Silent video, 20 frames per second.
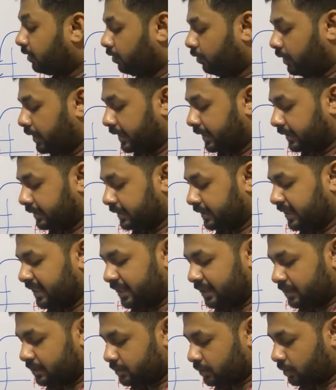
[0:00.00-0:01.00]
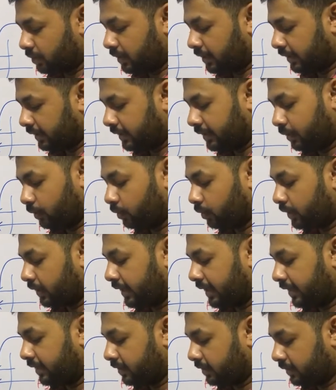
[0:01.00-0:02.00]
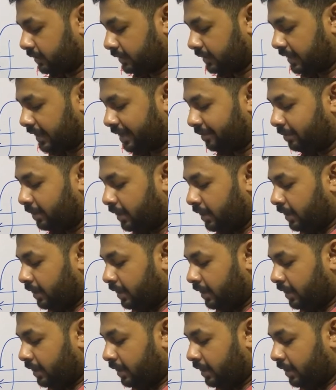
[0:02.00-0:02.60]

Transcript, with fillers: வைக்கு நீர் என்று சொல்கிறாங்க ஓகே அதை எடுக்கலாம்